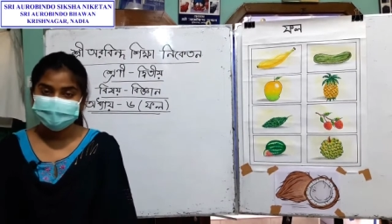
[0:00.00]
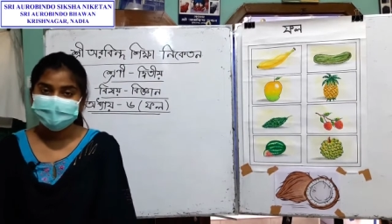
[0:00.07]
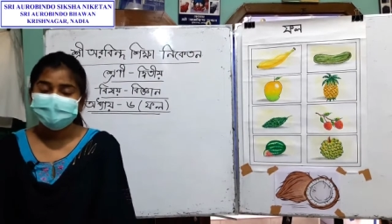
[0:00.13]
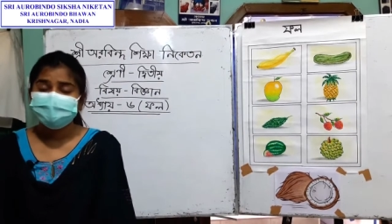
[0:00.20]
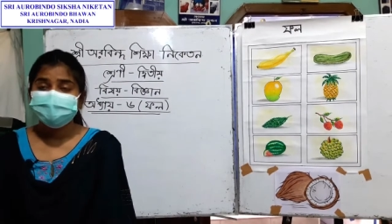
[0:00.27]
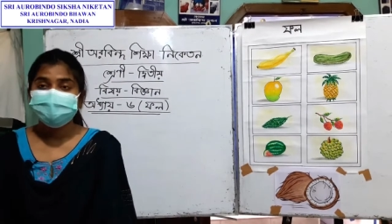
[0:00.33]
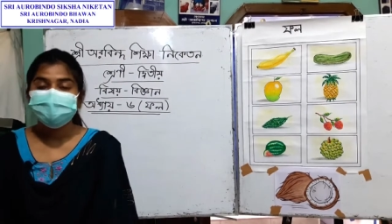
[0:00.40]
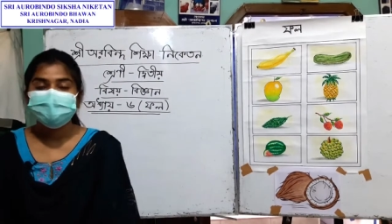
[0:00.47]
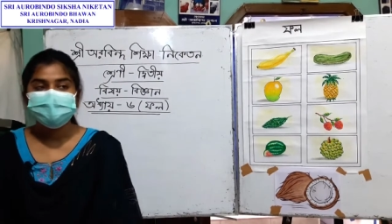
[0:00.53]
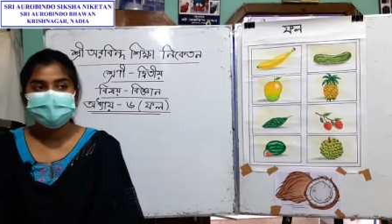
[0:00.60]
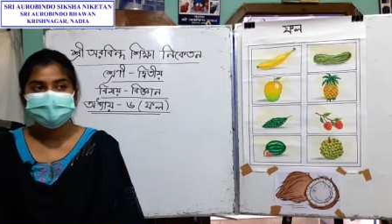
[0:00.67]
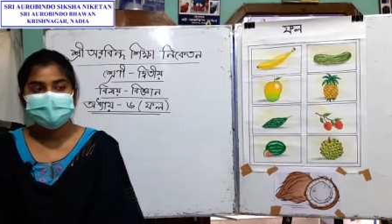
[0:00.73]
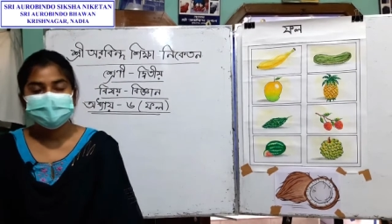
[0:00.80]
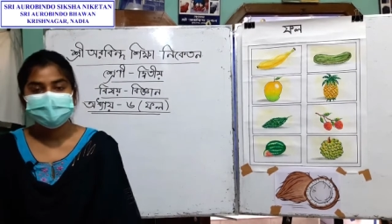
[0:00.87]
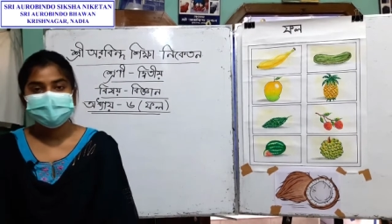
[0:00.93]
তো তোমরা
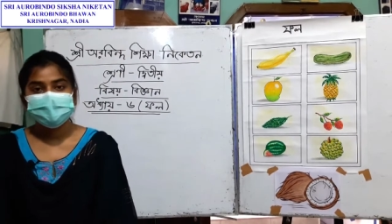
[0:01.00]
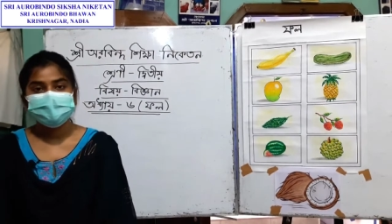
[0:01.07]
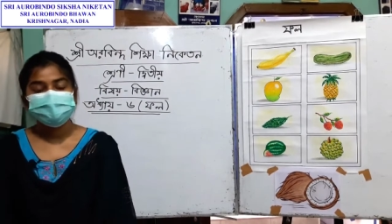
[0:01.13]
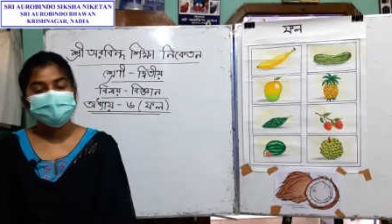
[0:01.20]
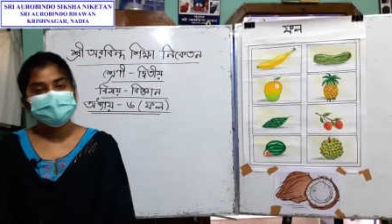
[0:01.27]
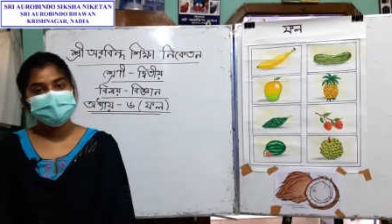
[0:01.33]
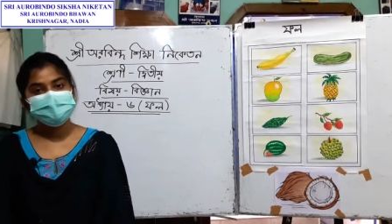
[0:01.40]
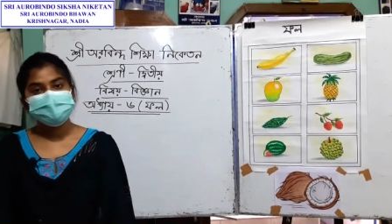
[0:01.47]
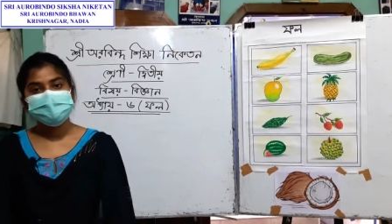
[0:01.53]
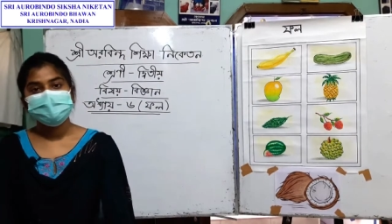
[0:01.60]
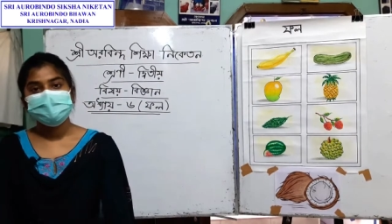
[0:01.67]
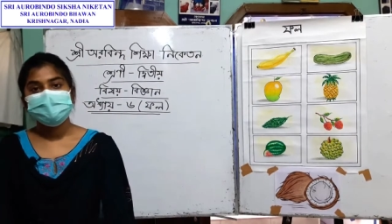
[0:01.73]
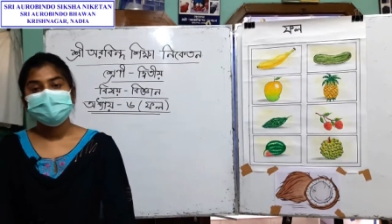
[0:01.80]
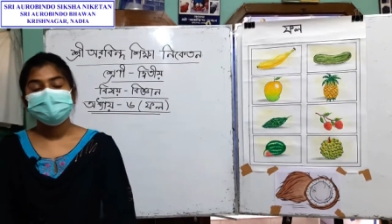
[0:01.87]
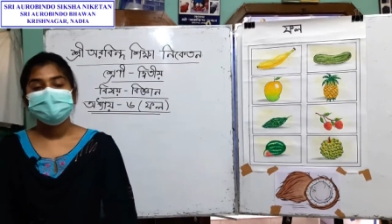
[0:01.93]
দেখবে তোমাদের মা
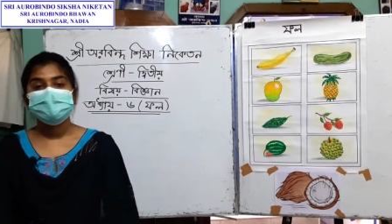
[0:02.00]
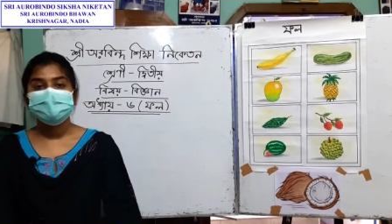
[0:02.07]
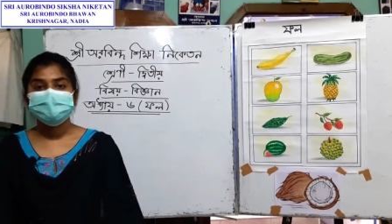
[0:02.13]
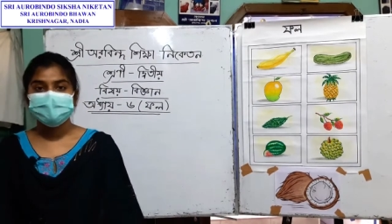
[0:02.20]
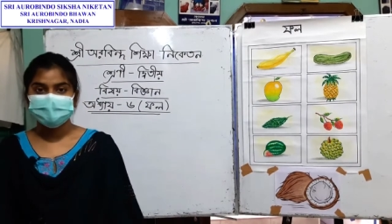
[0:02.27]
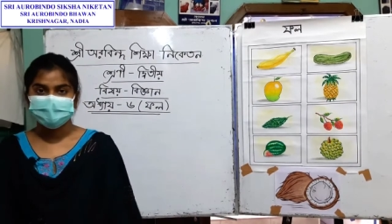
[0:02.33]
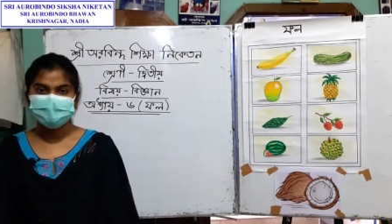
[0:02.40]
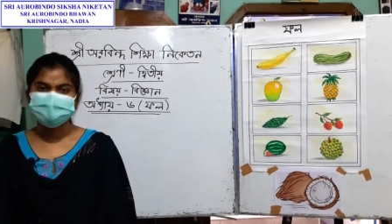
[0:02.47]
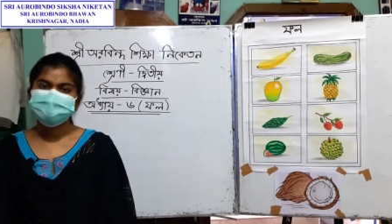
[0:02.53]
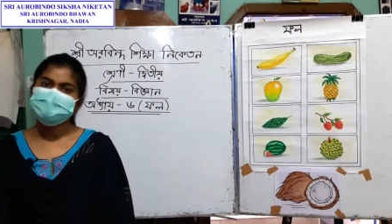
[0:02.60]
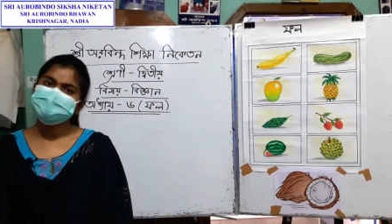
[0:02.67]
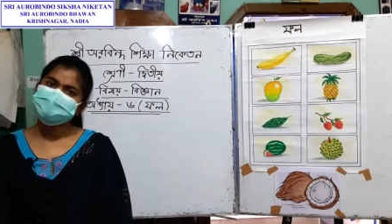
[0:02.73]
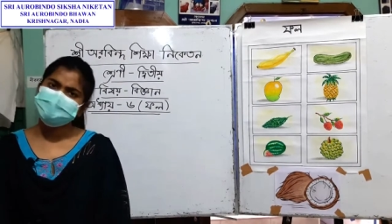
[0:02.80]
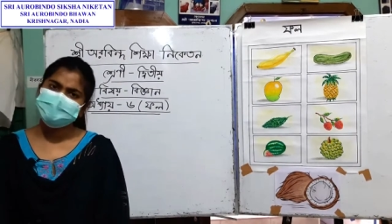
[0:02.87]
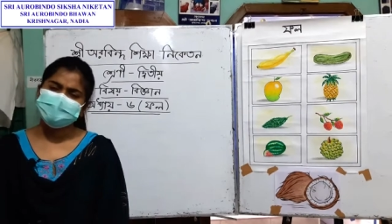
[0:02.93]
বা বাবা বা
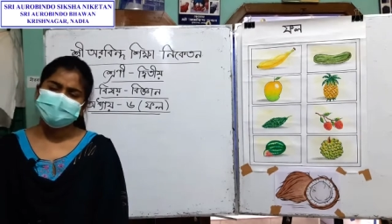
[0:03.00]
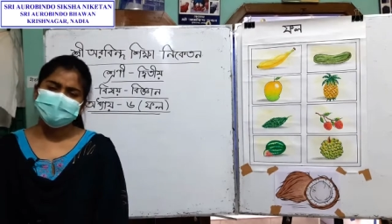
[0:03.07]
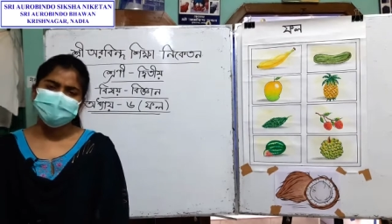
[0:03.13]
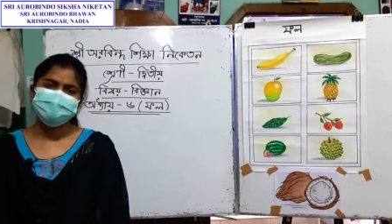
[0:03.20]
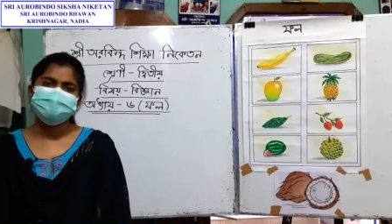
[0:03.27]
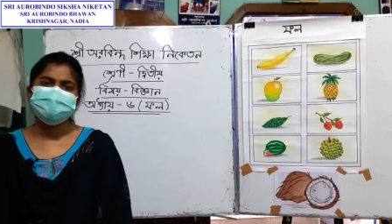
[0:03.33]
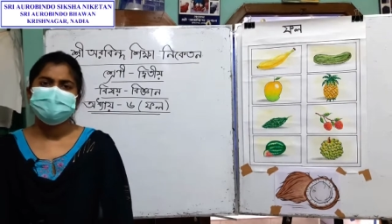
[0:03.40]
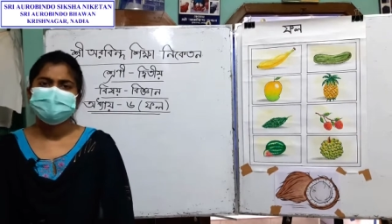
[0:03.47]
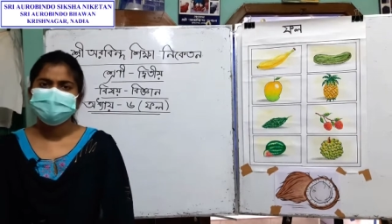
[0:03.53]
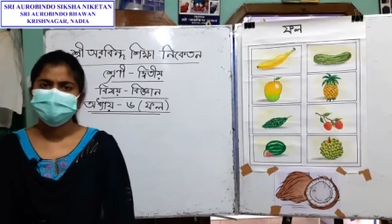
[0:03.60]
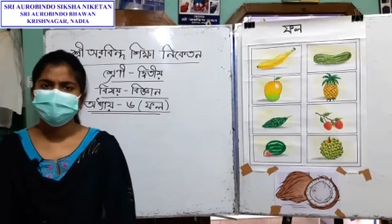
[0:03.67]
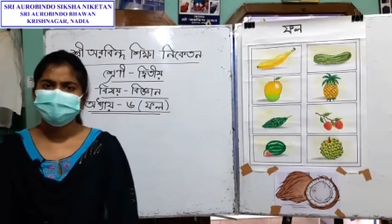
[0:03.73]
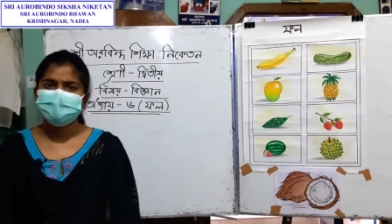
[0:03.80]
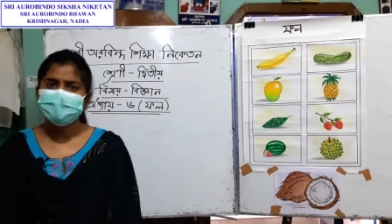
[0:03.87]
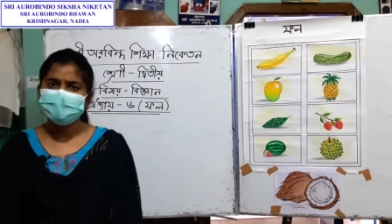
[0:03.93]
যে কেউ তোমাদের যখন
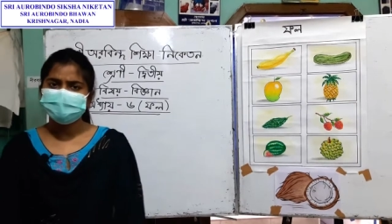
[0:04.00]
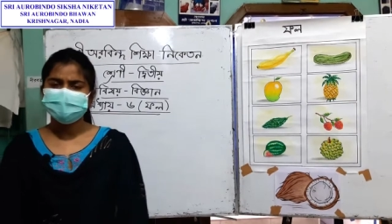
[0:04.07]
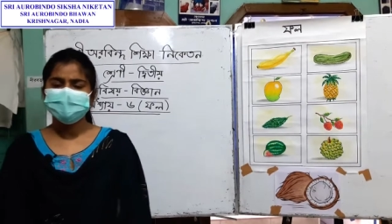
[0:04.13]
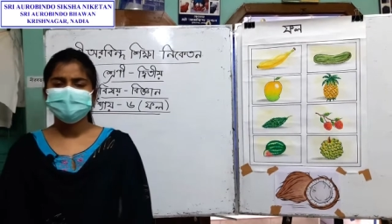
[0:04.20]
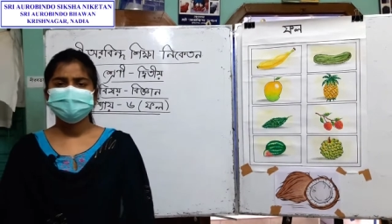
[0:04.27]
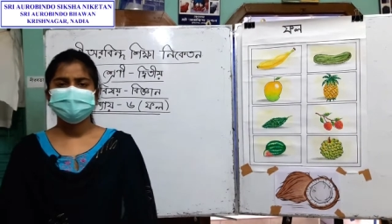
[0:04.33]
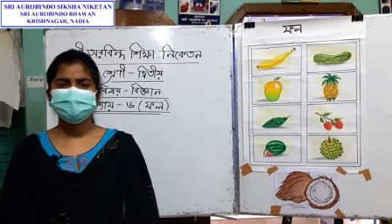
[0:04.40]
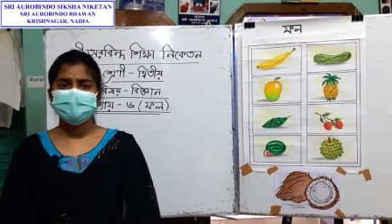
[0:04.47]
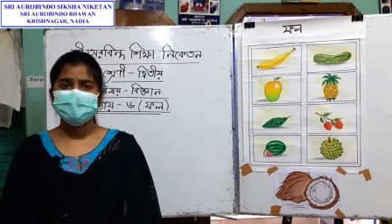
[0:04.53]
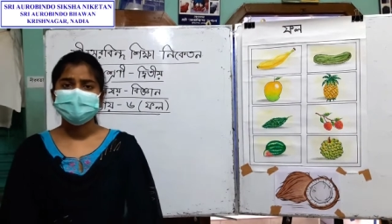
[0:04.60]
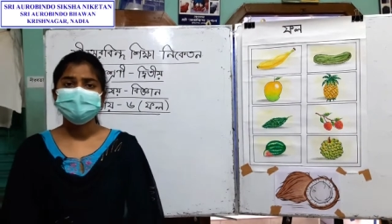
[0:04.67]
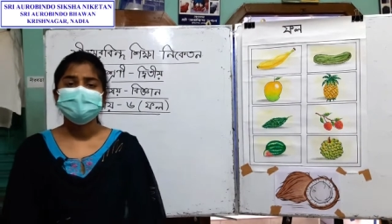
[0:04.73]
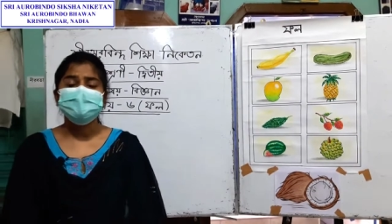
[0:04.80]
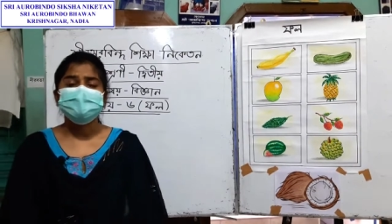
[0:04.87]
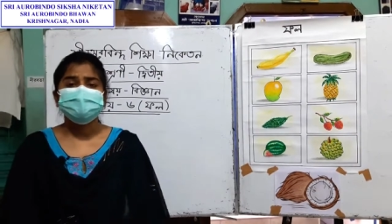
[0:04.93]
আম খেতে দেন
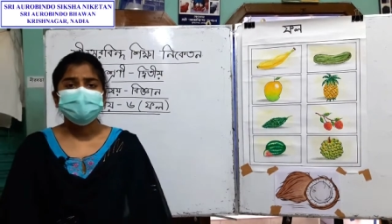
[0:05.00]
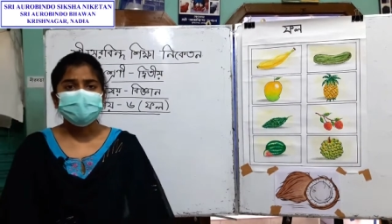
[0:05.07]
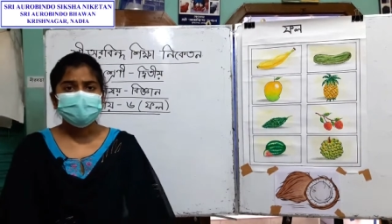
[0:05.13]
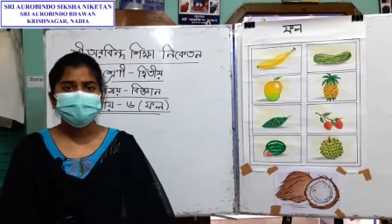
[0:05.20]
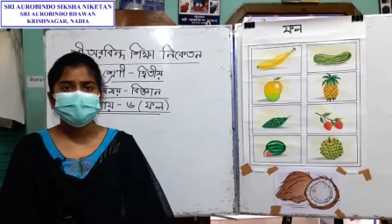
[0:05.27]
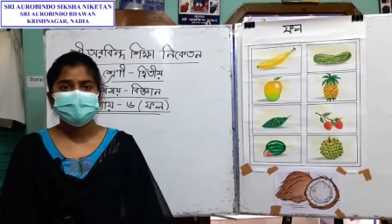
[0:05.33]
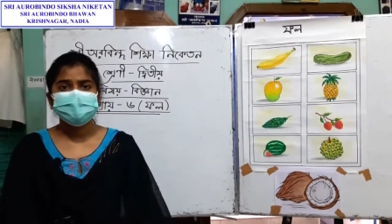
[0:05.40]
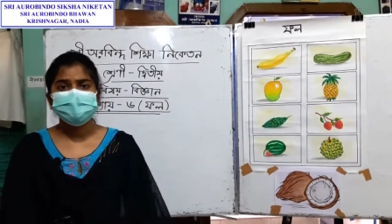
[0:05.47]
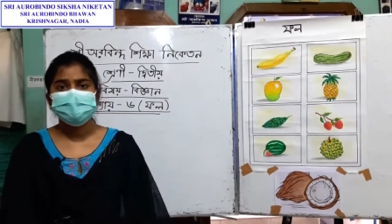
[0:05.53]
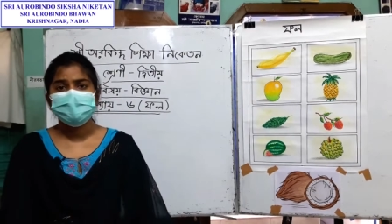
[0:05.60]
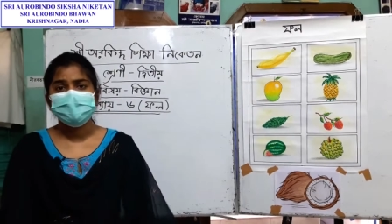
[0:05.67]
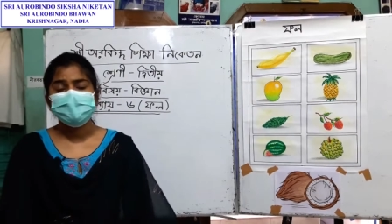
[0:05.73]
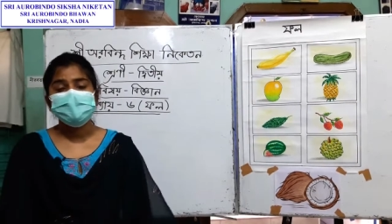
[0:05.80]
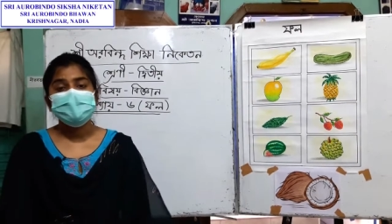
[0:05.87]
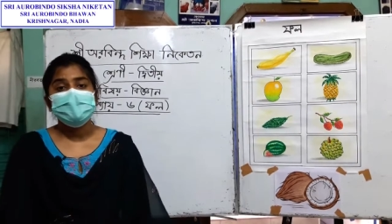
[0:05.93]
তখন কি করে
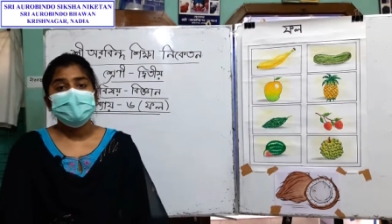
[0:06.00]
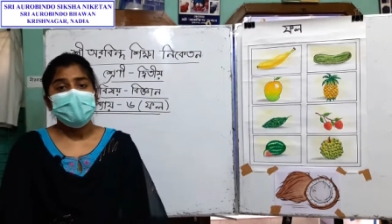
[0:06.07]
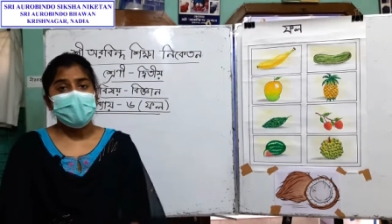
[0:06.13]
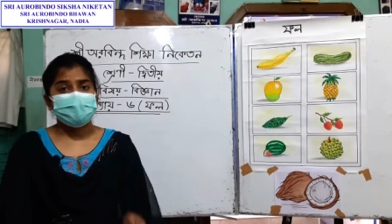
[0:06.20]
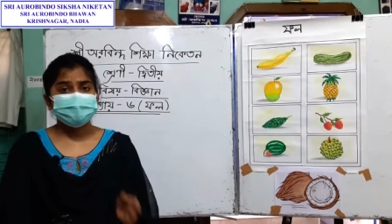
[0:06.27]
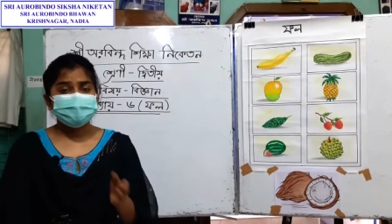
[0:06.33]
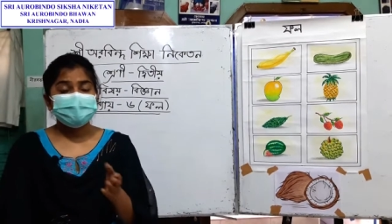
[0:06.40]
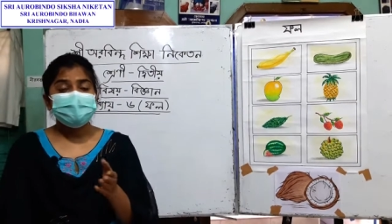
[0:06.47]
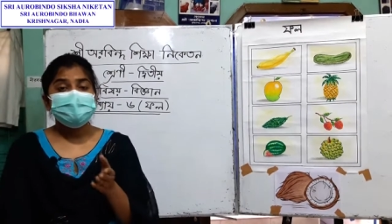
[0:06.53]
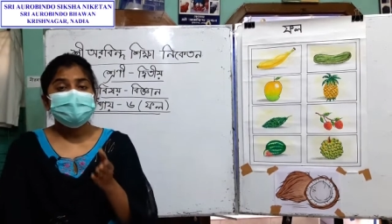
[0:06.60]
একটা